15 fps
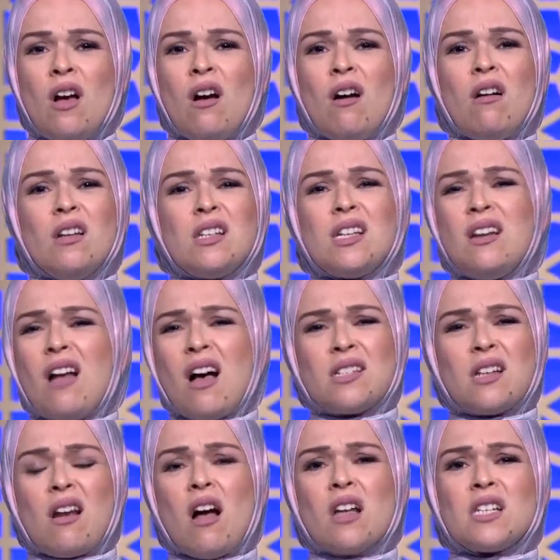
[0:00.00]
خلاص اللي
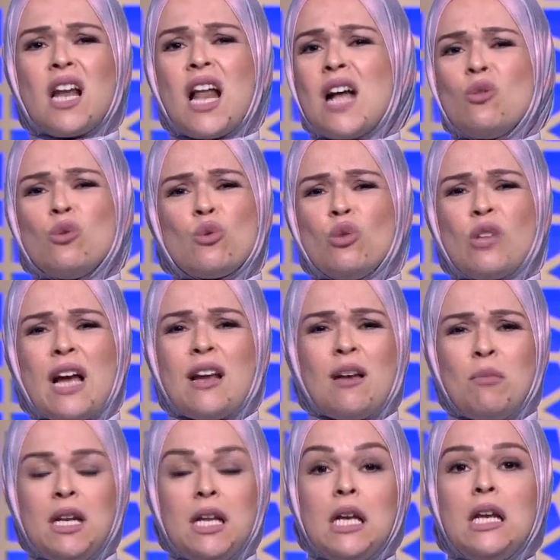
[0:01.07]
حصل حصل هنسكت
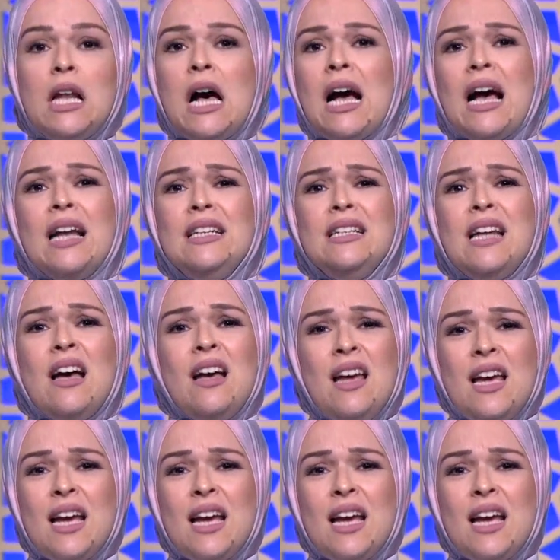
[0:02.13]
هنعمل ايه لا خلينا